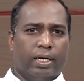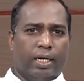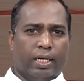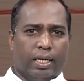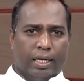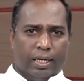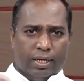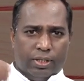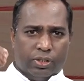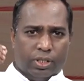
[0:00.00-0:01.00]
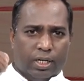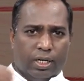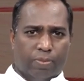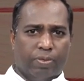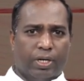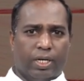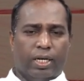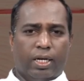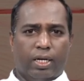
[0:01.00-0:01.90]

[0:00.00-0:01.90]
எனக்கு கடைசி நம்பிக்கை